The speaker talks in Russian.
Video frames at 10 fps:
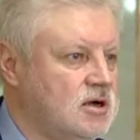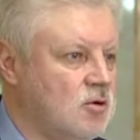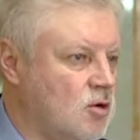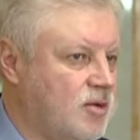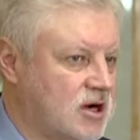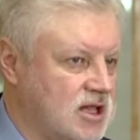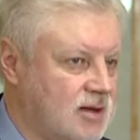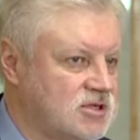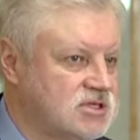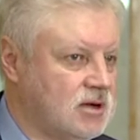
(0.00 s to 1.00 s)
о
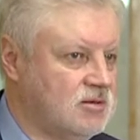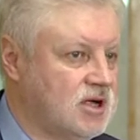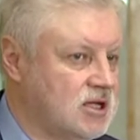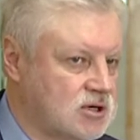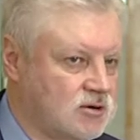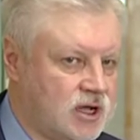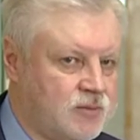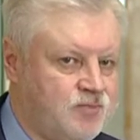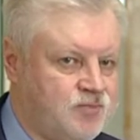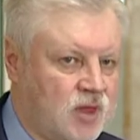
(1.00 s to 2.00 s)
парламентском контроле.
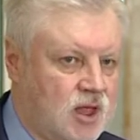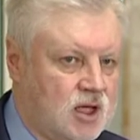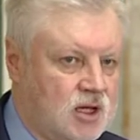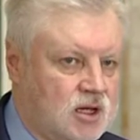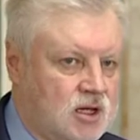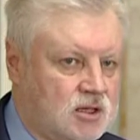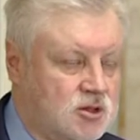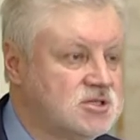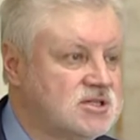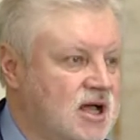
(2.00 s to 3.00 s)

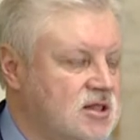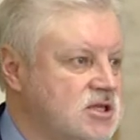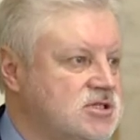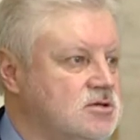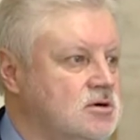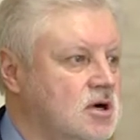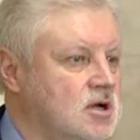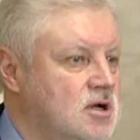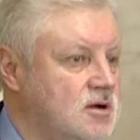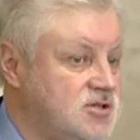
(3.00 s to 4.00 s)
Должен сказать, что
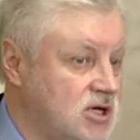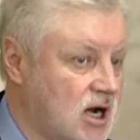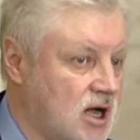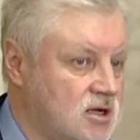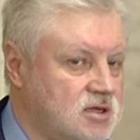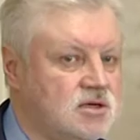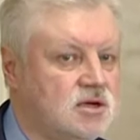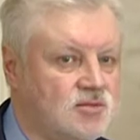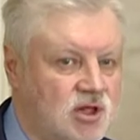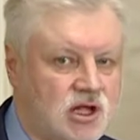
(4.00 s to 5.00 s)
вчера
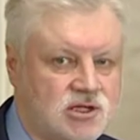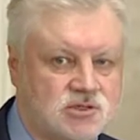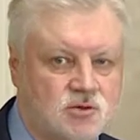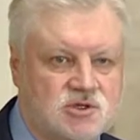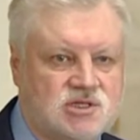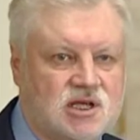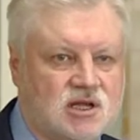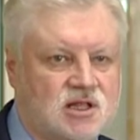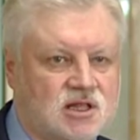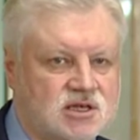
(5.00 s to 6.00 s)
была
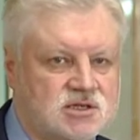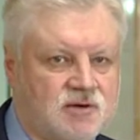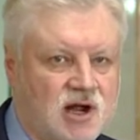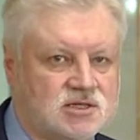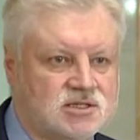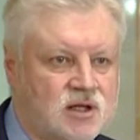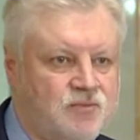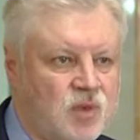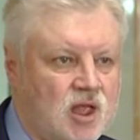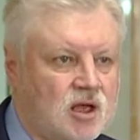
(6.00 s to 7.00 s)
дискуссия на нашей фракции.
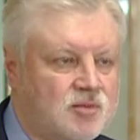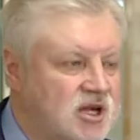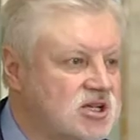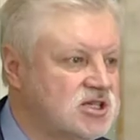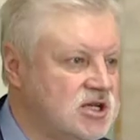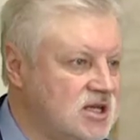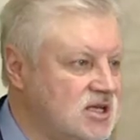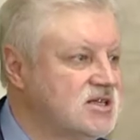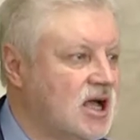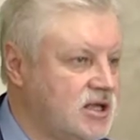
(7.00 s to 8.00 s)
Мы решили,
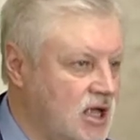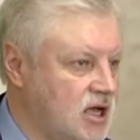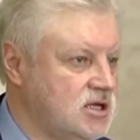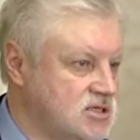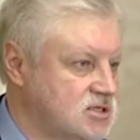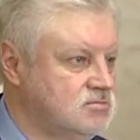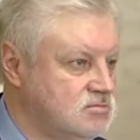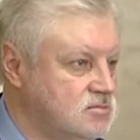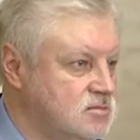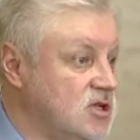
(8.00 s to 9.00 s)
исходя из,
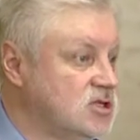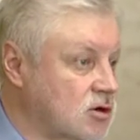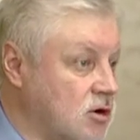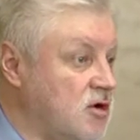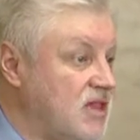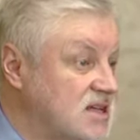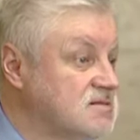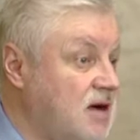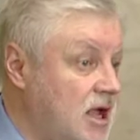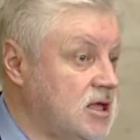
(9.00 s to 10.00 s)
не скрою,
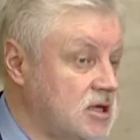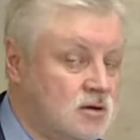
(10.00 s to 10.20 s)
названия